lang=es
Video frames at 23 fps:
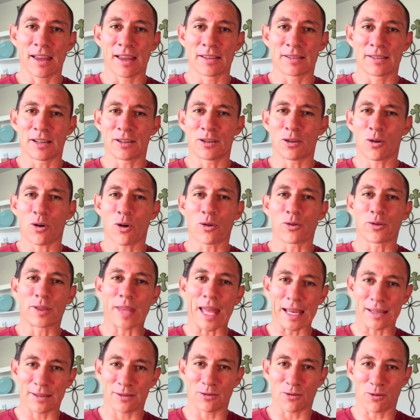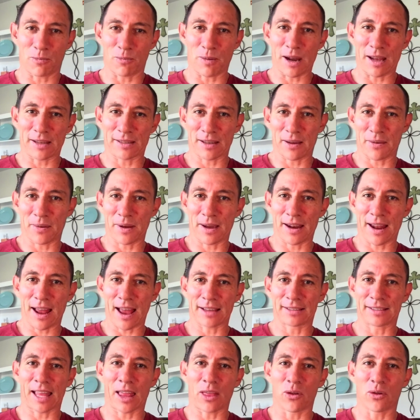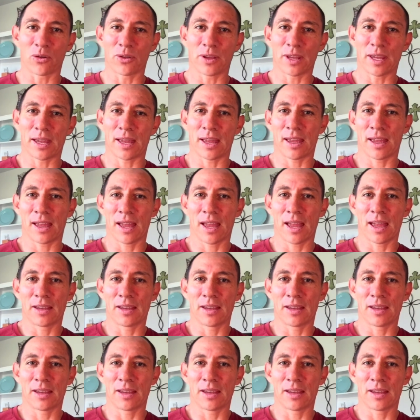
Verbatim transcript: cierto contexto para saber hasta dónde